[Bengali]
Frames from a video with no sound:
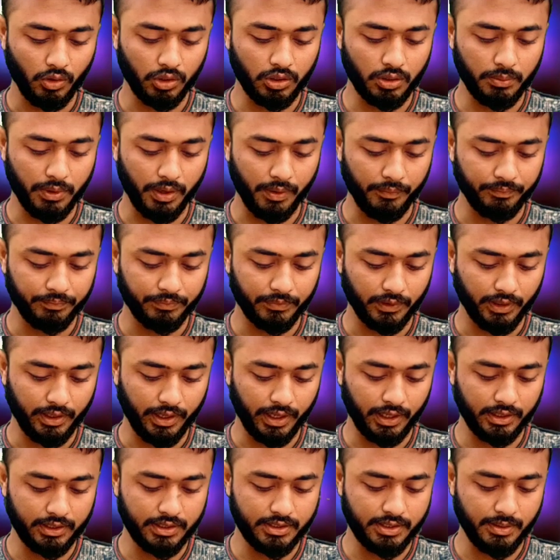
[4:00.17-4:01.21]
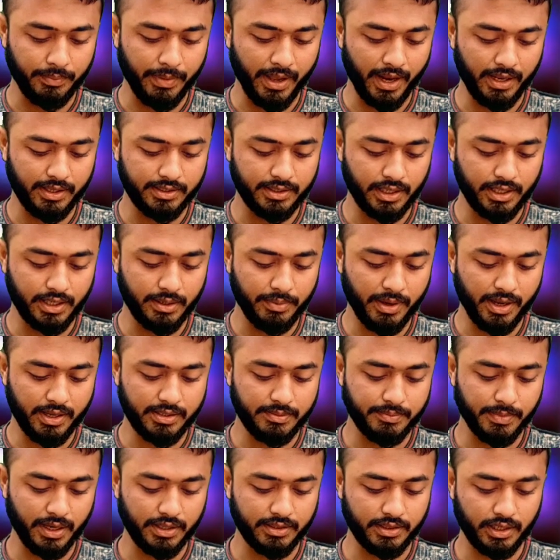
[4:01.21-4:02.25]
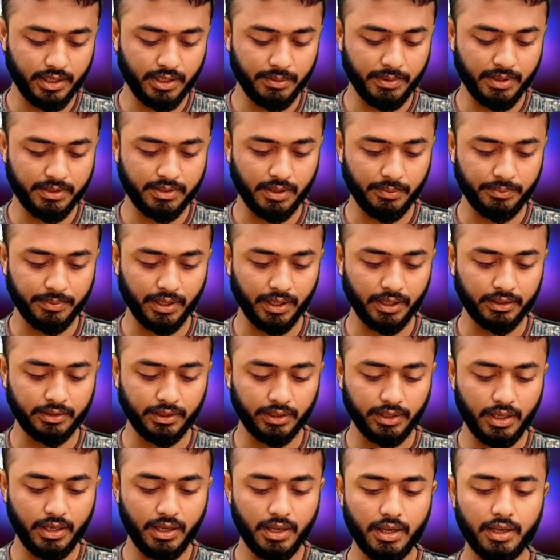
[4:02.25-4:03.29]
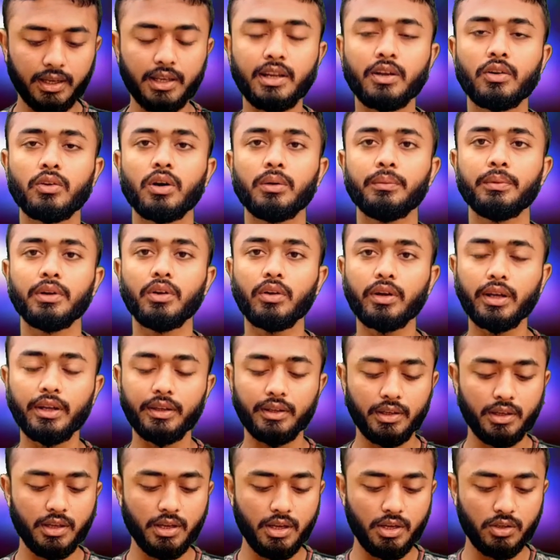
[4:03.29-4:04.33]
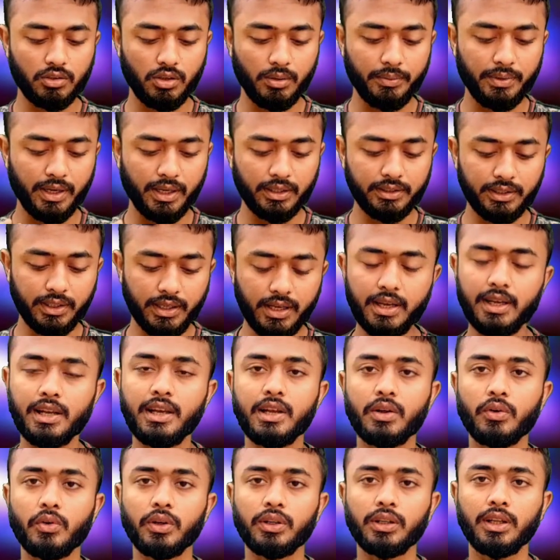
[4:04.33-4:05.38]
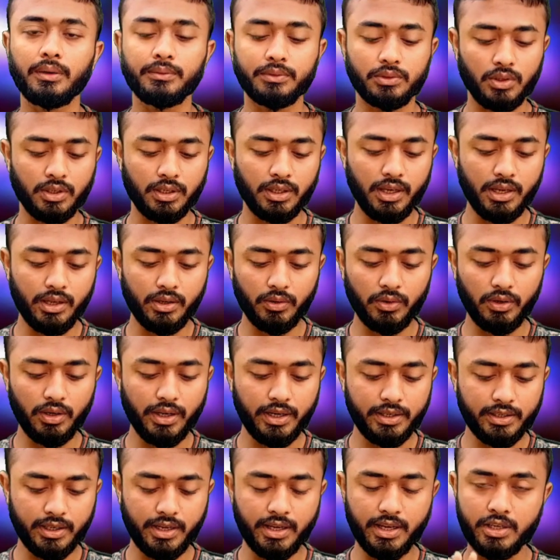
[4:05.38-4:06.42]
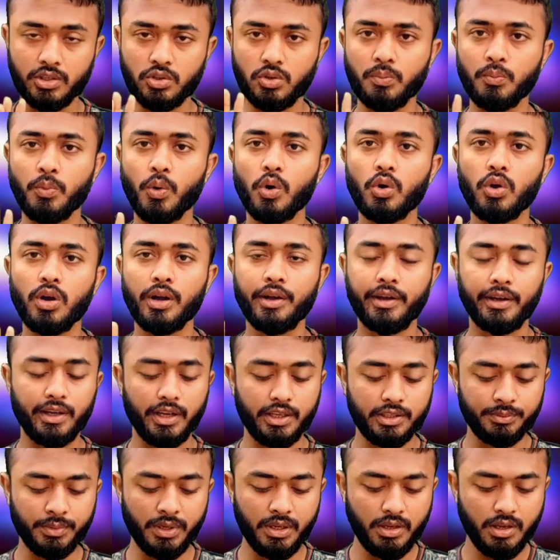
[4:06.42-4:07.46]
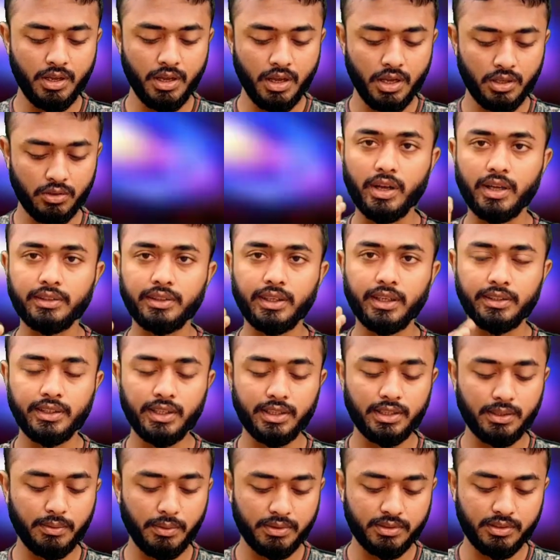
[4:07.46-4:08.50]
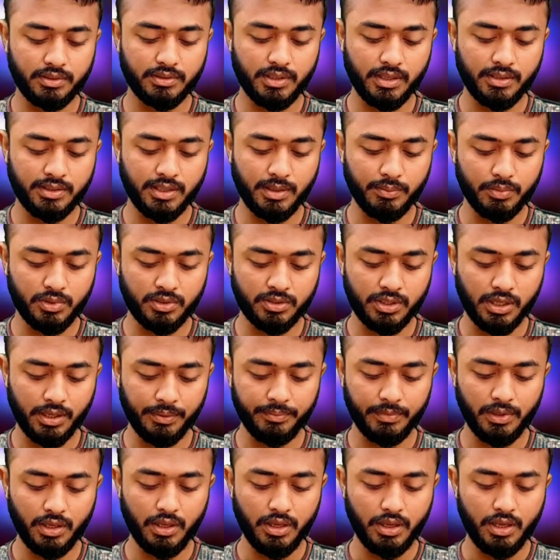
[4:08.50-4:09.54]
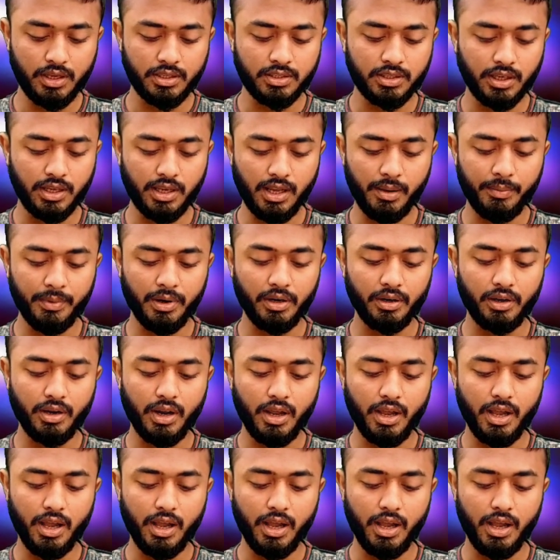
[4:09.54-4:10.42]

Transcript: অথবা এখানে যে ম্যানেজার ডিভাইস ম্যানেজার ডিভাইসে আপনি এখান থেকে ক্লিক করবেন ওকে তো আমি এখান থেকে ক্লিক করে দিলাম তো ক্লিক করলে এটা একটু বড় আকারে আসবে তো এখান থেকে দেখতে পাচ্ছেন যে সেম টু সেম সেই আমার